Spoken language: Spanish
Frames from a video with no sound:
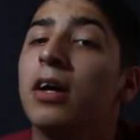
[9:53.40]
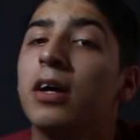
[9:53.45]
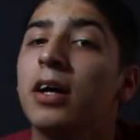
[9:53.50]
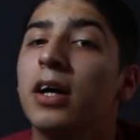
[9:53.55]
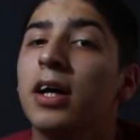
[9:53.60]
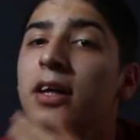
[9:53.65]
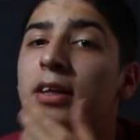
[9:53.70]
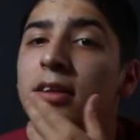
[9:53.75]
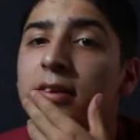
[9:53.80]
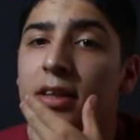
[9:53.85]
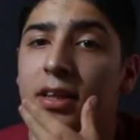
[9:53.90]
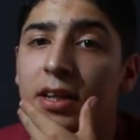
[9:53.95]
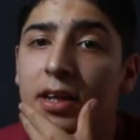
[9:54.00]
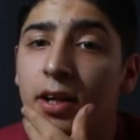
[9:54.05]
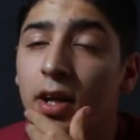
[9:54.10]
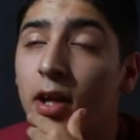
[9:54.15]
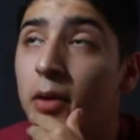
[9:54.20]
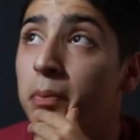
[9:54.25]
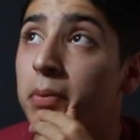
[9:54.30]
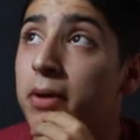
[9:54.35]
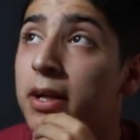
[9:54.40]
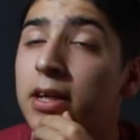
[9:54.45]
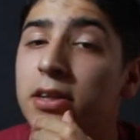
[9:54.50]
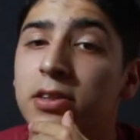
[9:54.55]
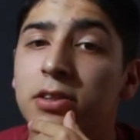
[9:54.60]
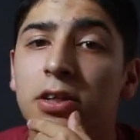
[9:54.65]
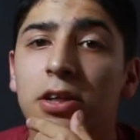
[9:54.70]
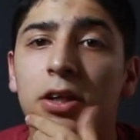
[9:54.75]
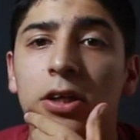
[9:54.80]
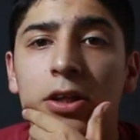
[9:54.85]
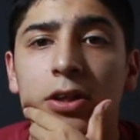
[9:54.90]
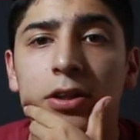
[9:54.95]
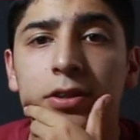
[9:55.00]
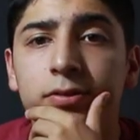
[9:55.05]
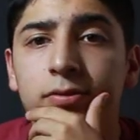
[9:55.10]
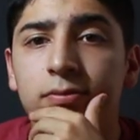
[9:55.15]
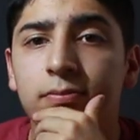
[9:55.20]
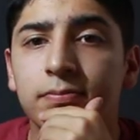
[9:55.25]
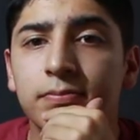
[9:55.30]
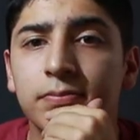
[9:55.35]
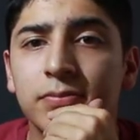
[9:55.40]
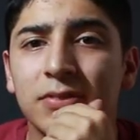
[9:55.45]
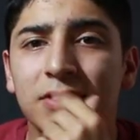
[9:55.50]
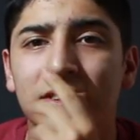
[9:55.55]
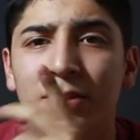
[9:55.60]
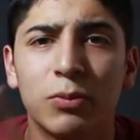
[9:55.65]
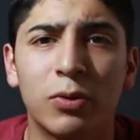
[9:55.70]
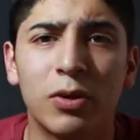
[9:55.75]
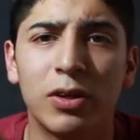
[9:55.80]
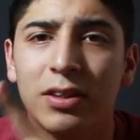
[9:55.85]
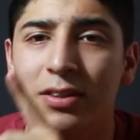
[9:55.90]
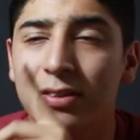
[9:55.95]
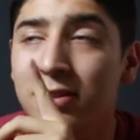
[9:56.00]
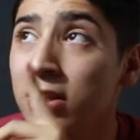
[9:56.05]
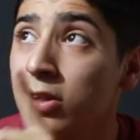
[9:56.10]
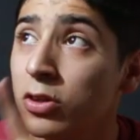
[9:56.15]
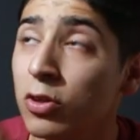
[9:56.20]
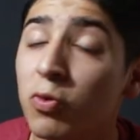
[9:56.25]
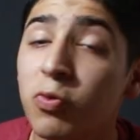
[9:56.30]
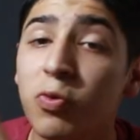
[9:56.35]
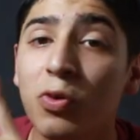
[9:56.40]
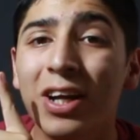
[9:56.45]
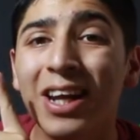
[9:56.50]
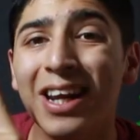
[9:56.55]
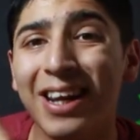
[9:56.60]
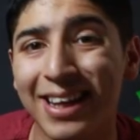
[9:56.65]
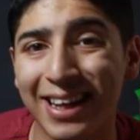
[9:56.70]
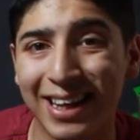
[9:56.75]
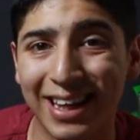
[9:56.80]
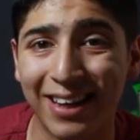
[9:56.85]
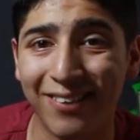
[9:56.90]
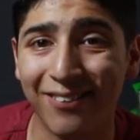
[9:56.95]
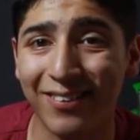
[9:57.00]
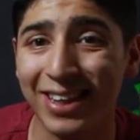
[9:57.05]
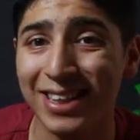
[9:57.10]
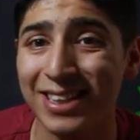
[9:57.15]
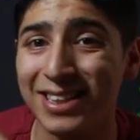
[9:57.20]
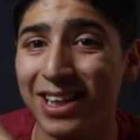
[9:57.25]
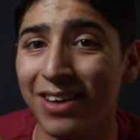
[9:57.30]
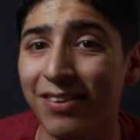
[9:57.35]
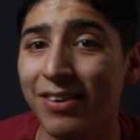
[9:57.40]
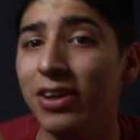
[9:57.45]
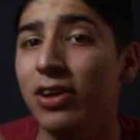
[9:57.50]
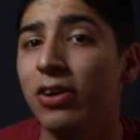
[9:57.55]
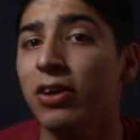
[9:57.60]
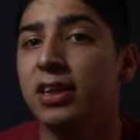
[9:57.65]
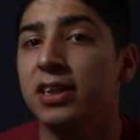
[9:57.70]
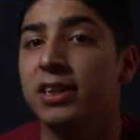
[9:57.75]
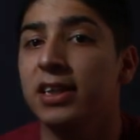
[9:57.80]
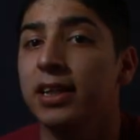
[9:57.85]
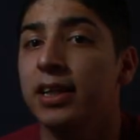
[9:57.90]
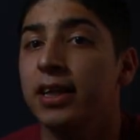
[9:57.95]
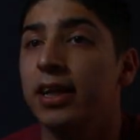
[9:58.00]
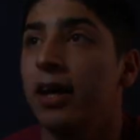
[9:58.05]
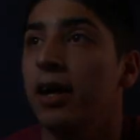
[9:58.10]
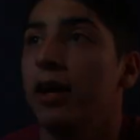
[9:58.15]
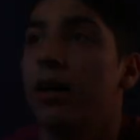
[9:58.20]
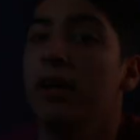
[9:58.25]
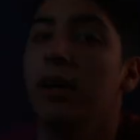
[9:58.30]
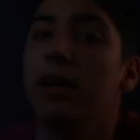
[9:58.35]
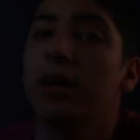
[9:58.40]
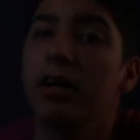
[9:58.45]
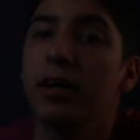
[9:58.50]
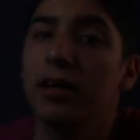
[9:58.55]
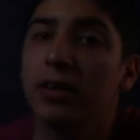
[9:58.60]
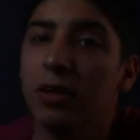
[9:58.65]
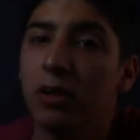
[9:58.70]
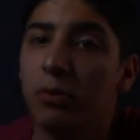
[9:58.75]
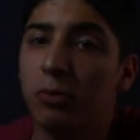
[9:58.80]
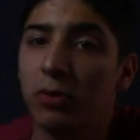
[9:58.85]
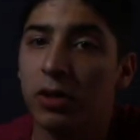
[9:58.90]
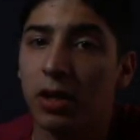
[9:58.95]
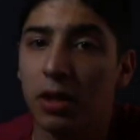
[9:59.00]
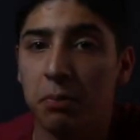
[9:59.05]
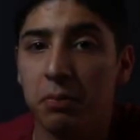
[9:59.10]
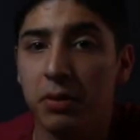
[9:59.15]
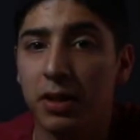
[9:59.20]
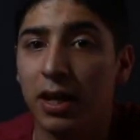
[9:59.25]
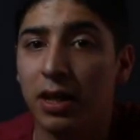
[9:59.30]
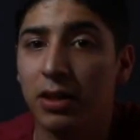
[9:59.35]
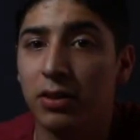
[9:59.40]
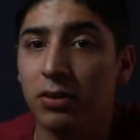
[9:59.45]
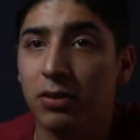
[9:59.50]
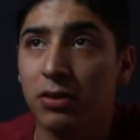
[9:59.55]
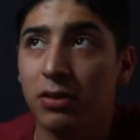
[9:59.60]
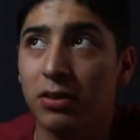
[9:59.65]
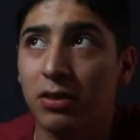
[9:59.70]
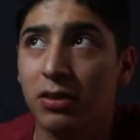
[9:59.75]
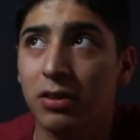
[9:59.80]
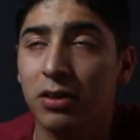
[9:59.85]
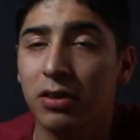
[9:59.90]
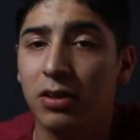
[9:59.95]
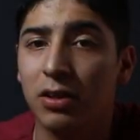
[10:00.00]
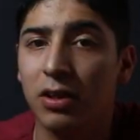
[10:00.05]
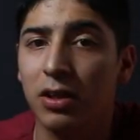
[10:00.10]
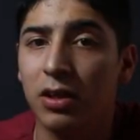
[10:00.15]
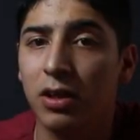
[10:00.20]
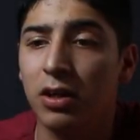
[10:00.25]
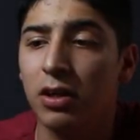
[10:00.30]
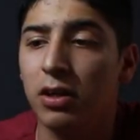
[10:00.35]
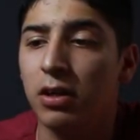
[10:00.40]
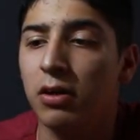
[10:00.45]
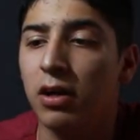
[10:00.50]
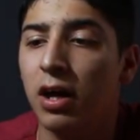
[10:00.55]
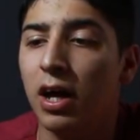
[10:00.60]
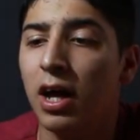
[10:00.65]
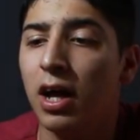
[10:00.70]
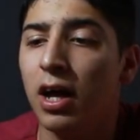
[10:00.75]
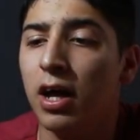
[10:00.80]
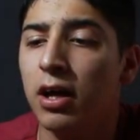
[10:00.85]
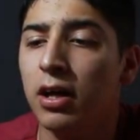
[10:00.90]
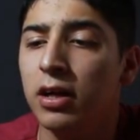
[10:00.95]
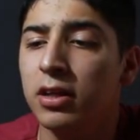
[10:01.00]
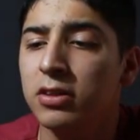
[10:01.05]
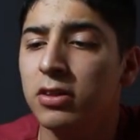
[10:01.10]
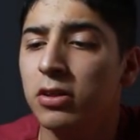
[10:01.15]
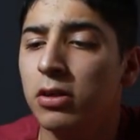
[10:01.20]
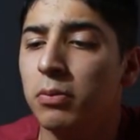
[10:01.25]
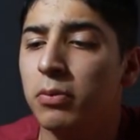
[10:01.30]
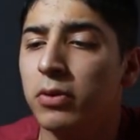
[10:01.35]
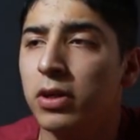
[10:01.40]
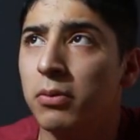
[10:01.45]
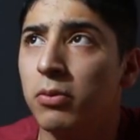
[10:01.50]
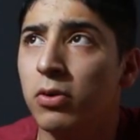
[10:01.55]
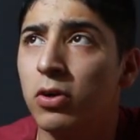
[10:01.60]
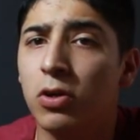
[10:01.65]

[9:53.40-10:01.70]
este de respiración. Si esto fuera RGB, ¿sabéis lo que sería? Es como respirando. Ah, esto lo podemos